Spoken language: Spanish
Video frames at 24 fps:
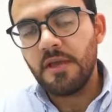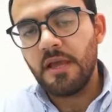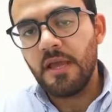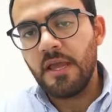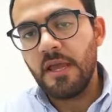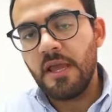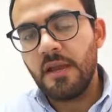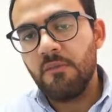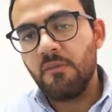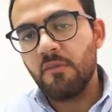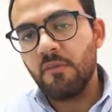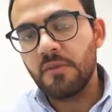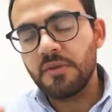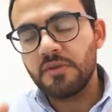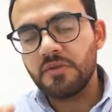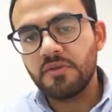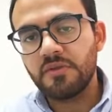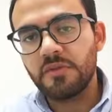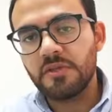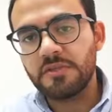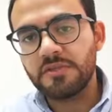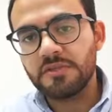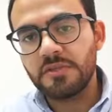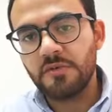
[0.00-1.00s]
eh, al momento
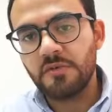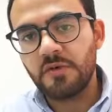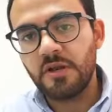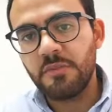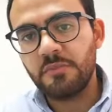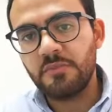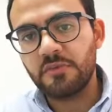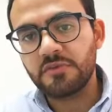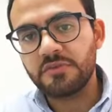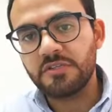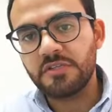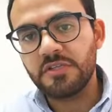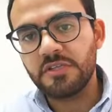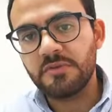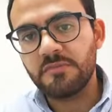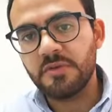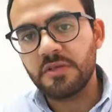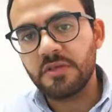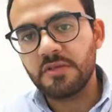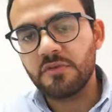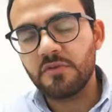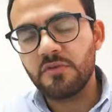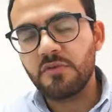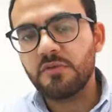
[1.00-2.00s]
de instaurar el
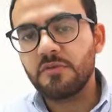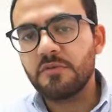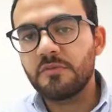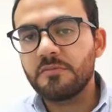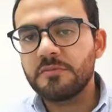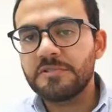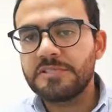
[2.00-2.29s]
procedimiento